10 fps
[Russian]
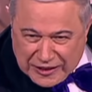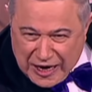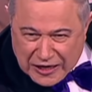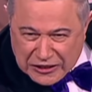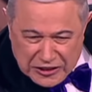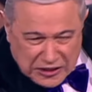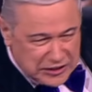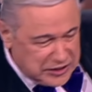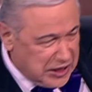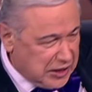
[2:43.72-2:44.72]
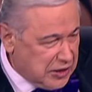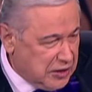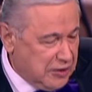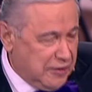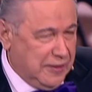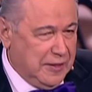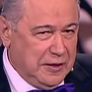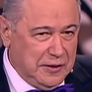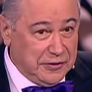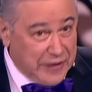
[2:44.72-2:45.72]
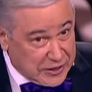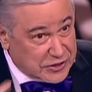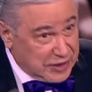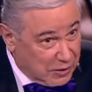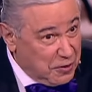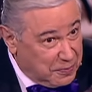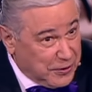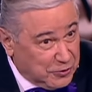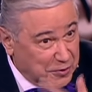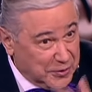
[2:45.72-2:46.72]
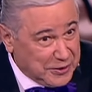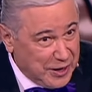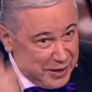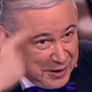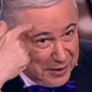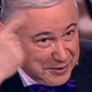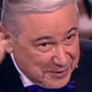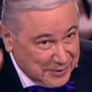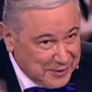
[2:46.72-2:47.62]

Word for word: Страшные силы. Надо же такое придумать, а?